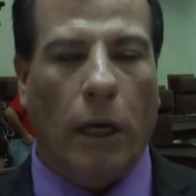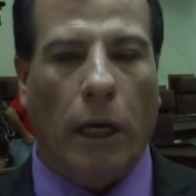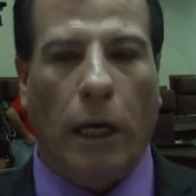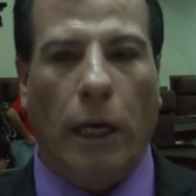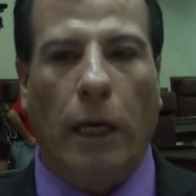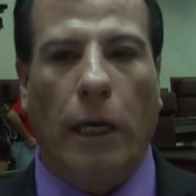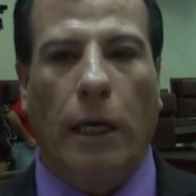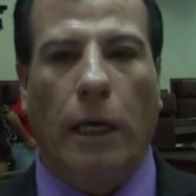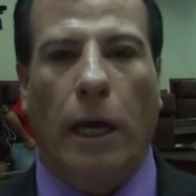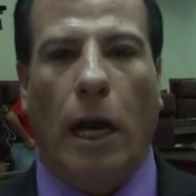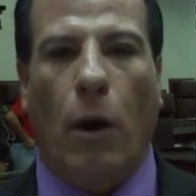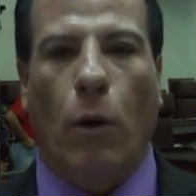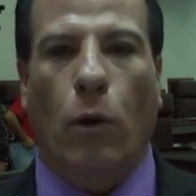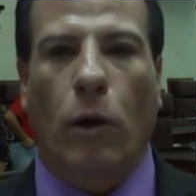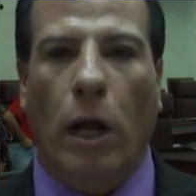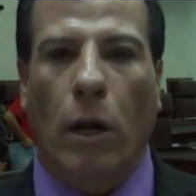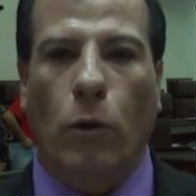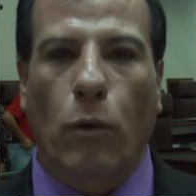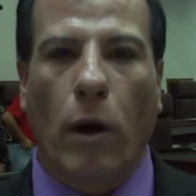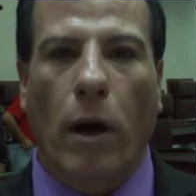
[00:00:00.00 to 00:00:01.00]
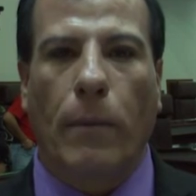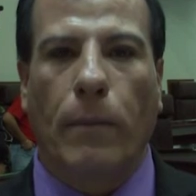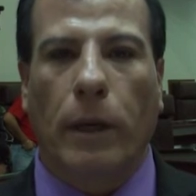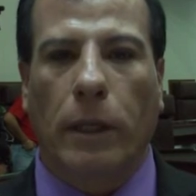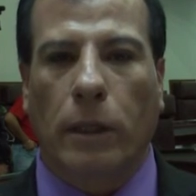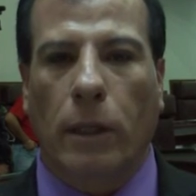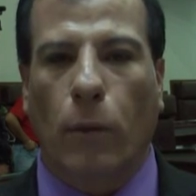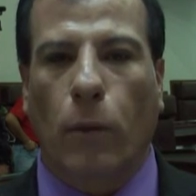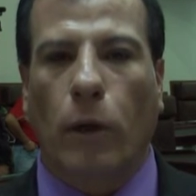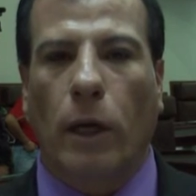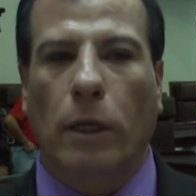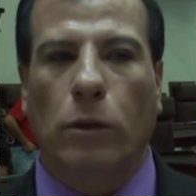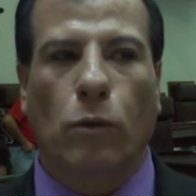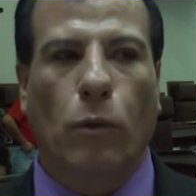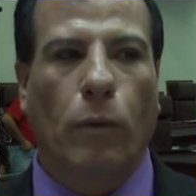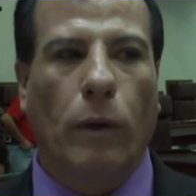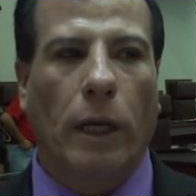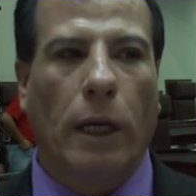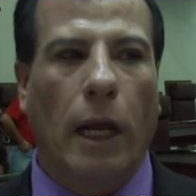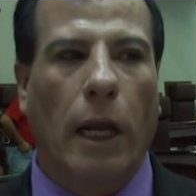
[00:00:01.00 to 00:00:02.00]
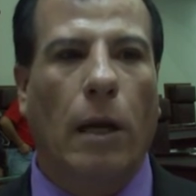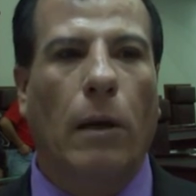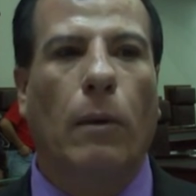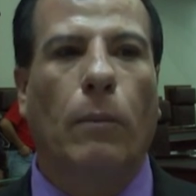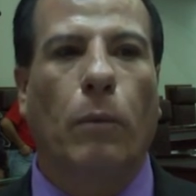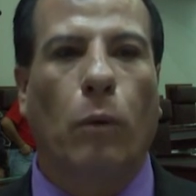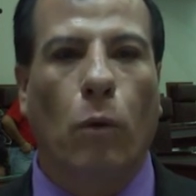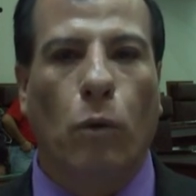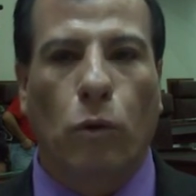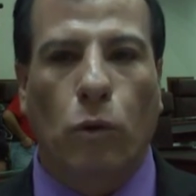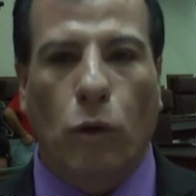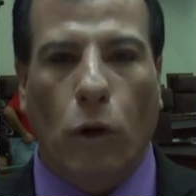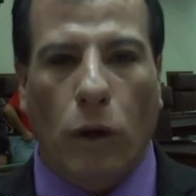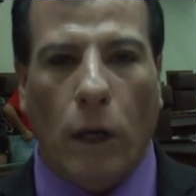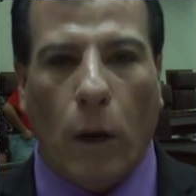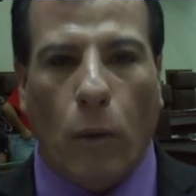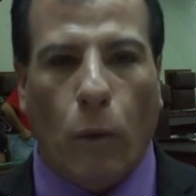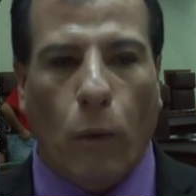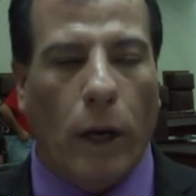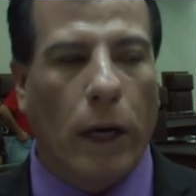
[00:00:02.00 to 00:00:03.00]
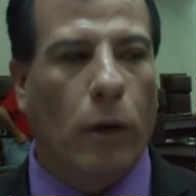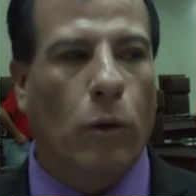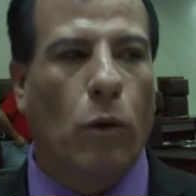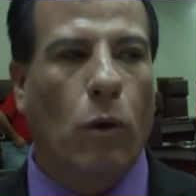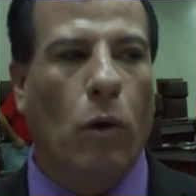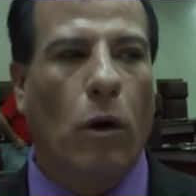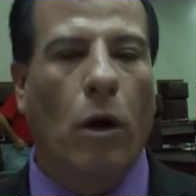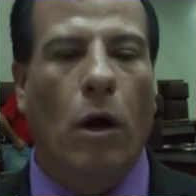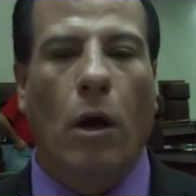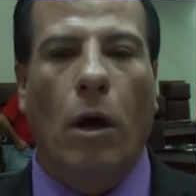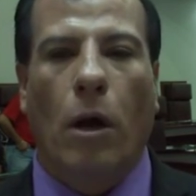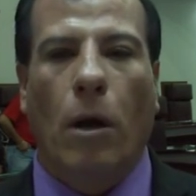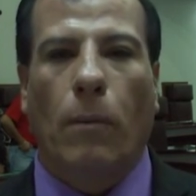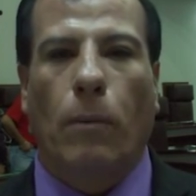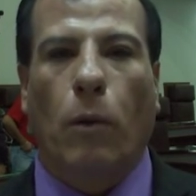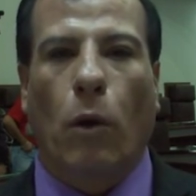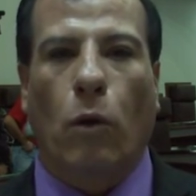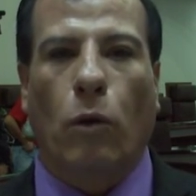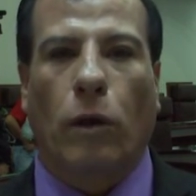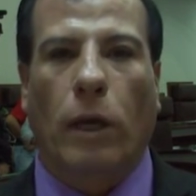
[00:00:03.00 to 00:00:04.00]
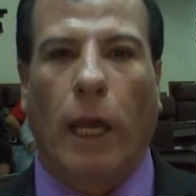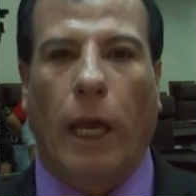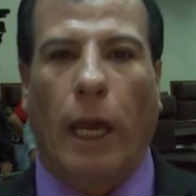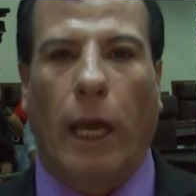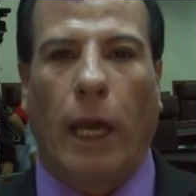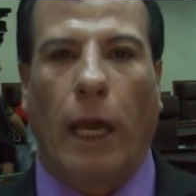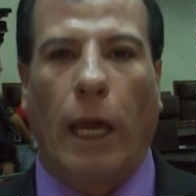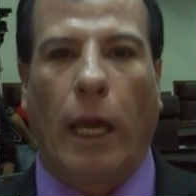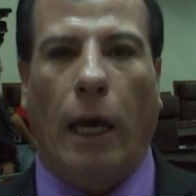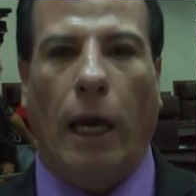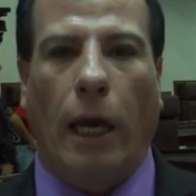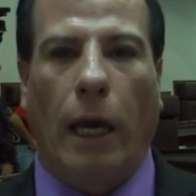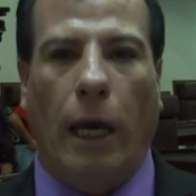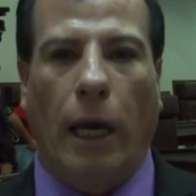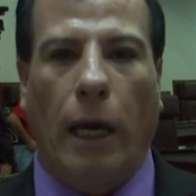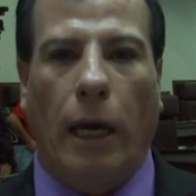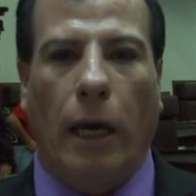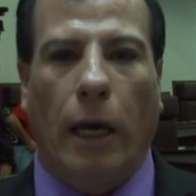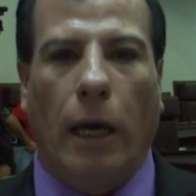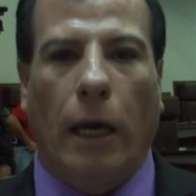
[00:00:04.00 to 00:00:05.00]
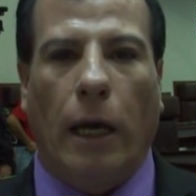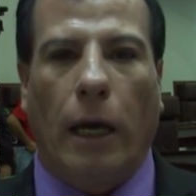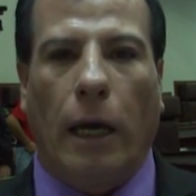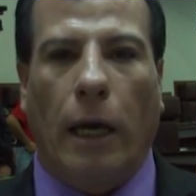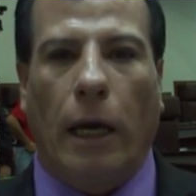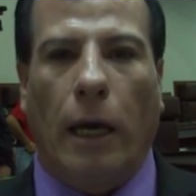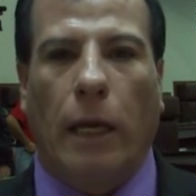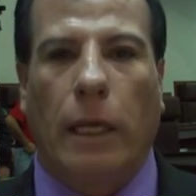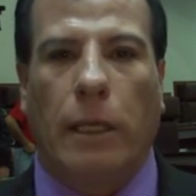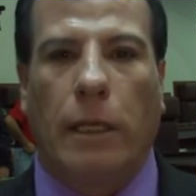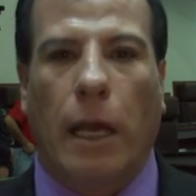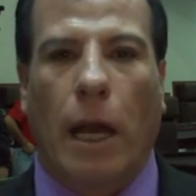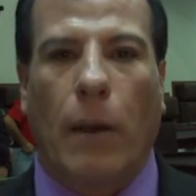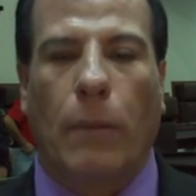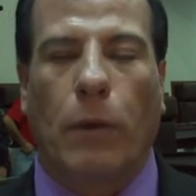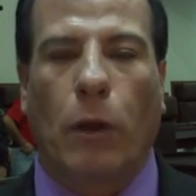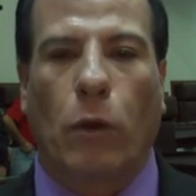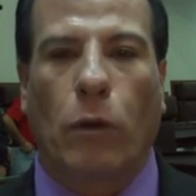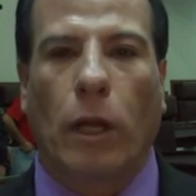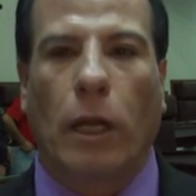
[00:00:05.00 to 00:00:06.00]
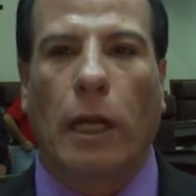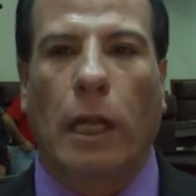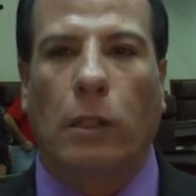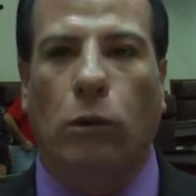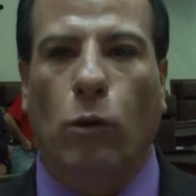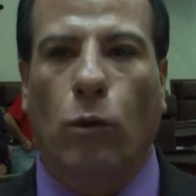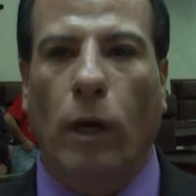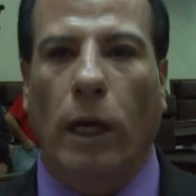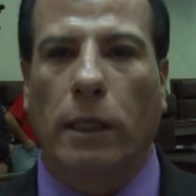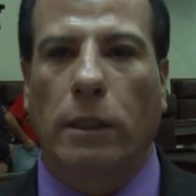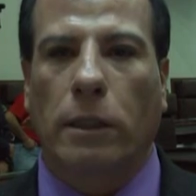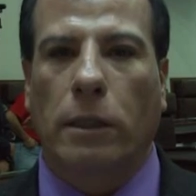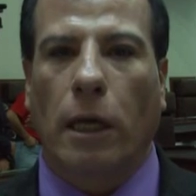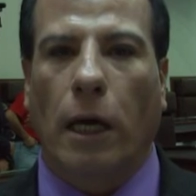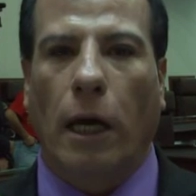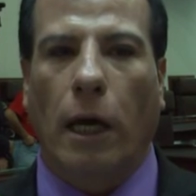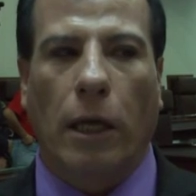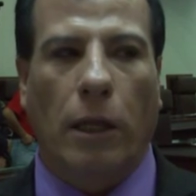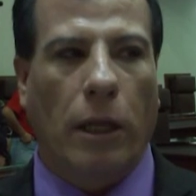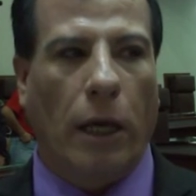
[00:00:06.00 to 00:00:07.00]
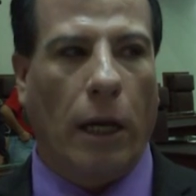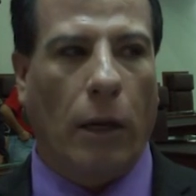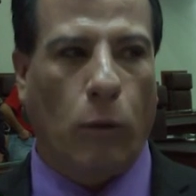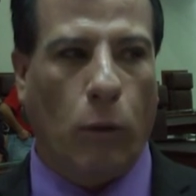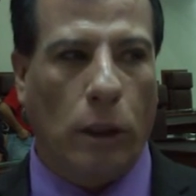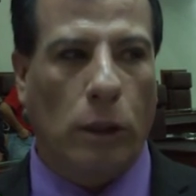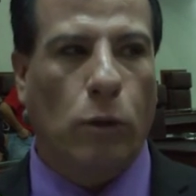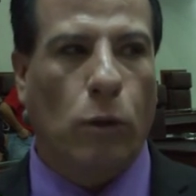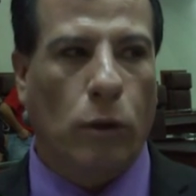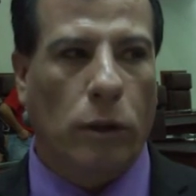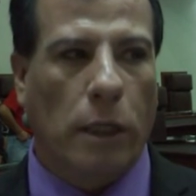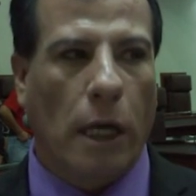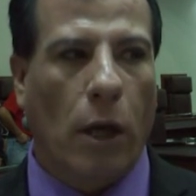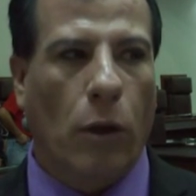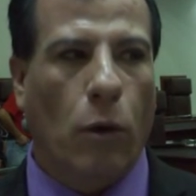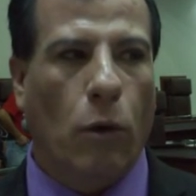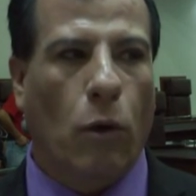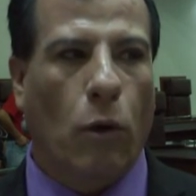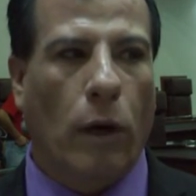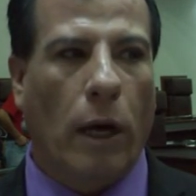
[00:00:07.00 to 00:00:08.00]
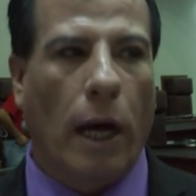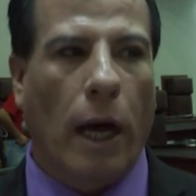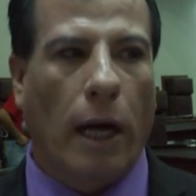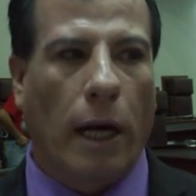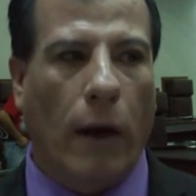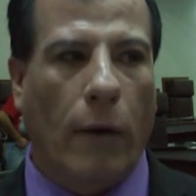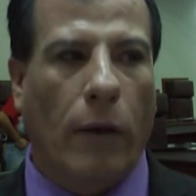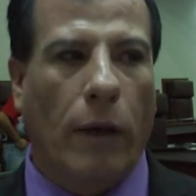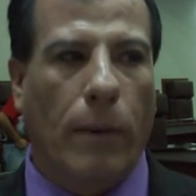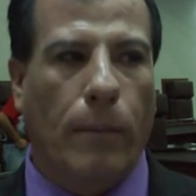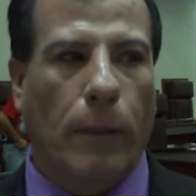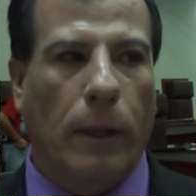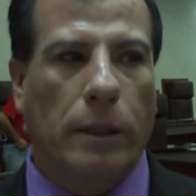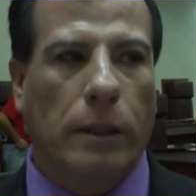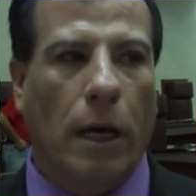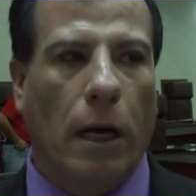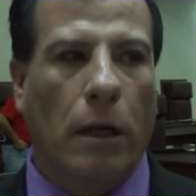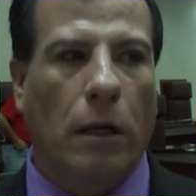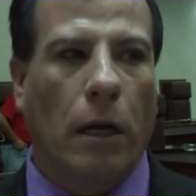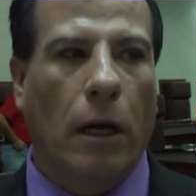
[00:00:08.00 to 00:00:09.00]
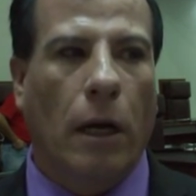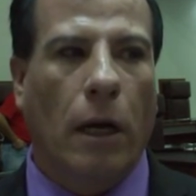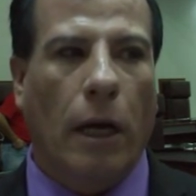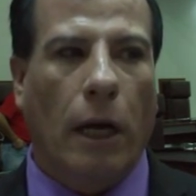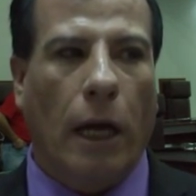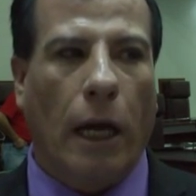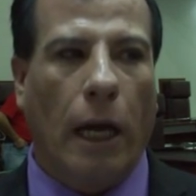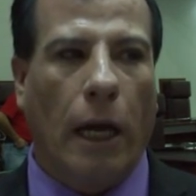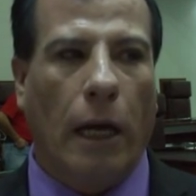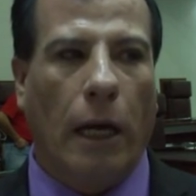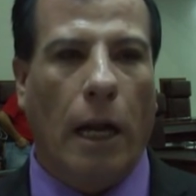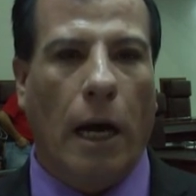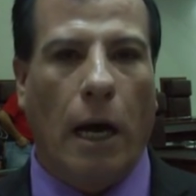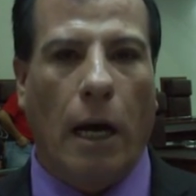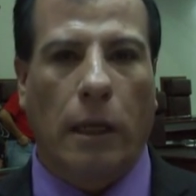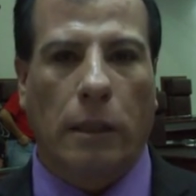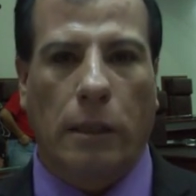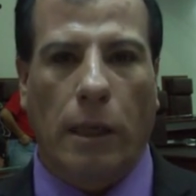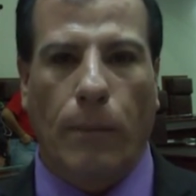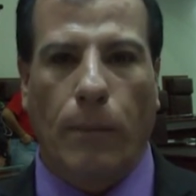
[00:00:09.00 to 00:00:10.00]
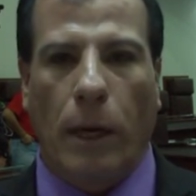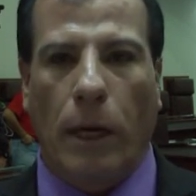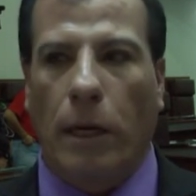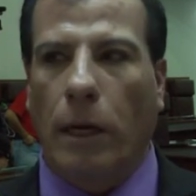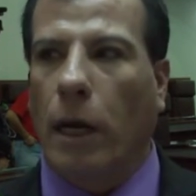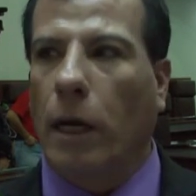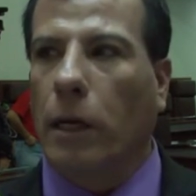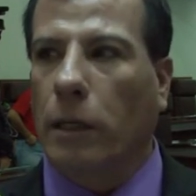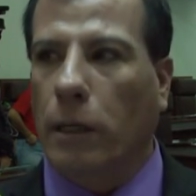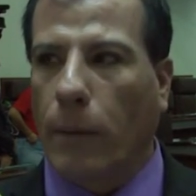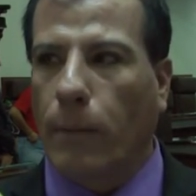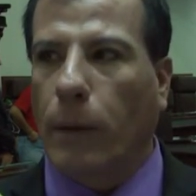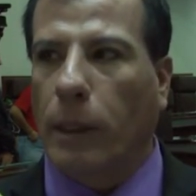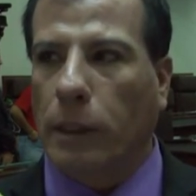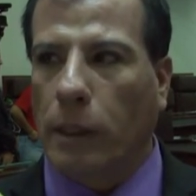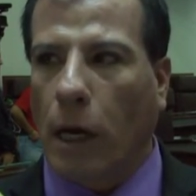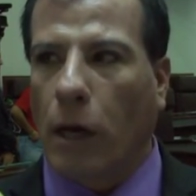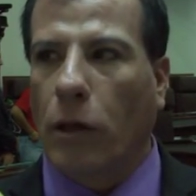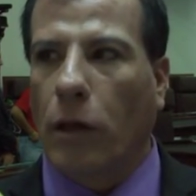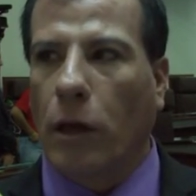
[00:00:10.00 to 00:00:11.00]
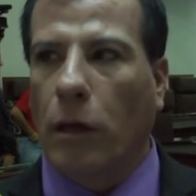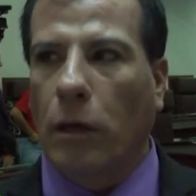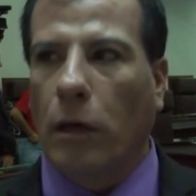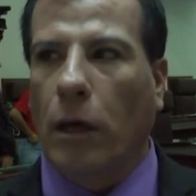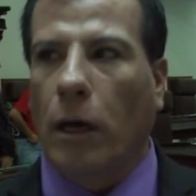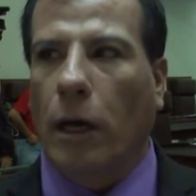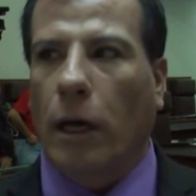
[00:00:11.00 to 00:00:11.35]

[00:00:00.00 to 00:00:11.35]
y ahora nuevamente voy a subir el punto de acuerdo porque eh, ya vieron en el sureste de nuestro estado lo que acaba de pasar en la semana antepasada,